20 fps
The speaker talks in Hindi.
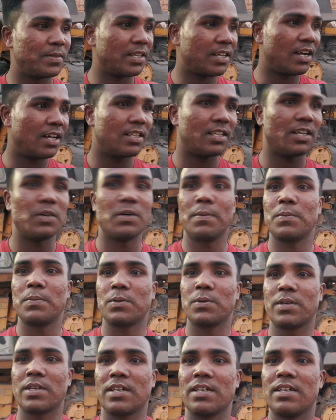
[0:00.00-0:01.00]
दिखाता हूँ आप
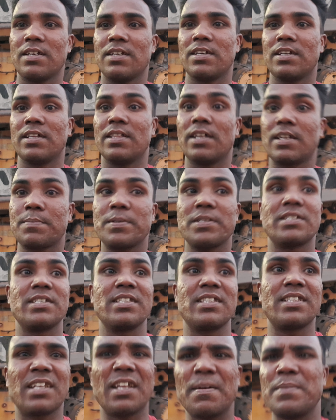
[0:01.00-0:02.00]
लोगों को कि इधर पे
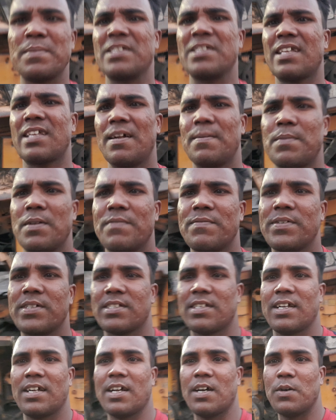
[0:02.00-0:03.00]
जितना भी स्क्रैप
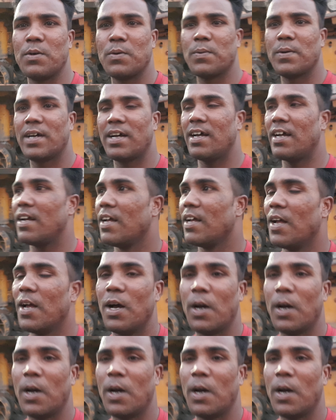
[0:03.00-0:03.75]
डम्फर्स रखा हुआ है